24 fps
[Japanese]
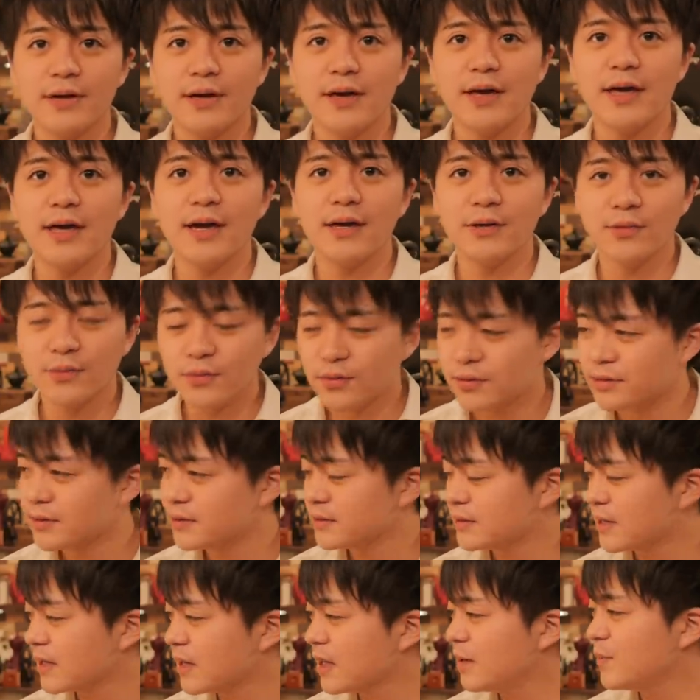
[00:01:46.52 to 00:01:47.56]
部屋の
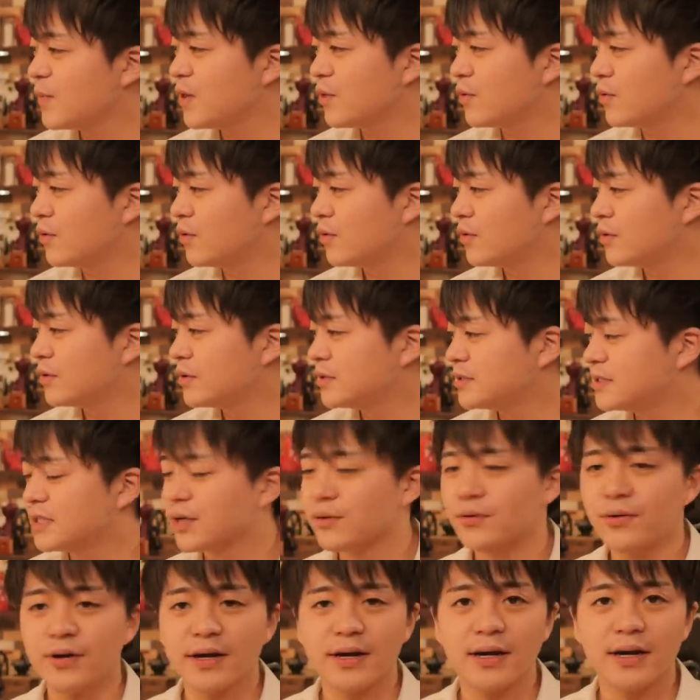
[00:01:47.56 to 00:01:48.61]
中身を、じゃ
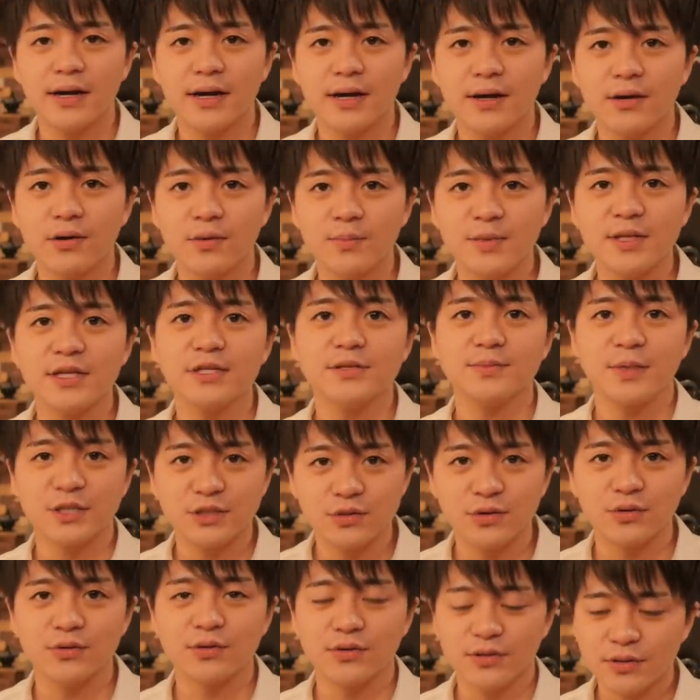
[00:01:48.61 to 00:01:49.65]
あこれからお見せしま
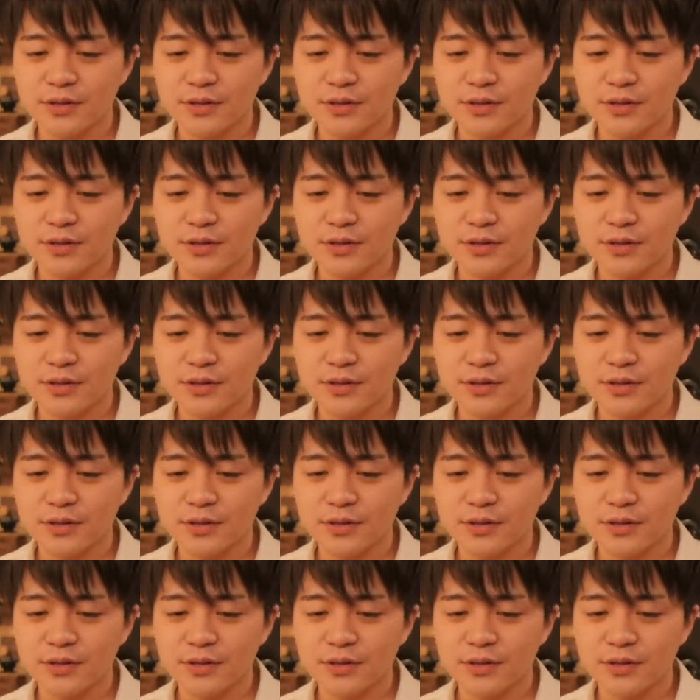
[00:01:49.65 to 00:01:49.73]
しょ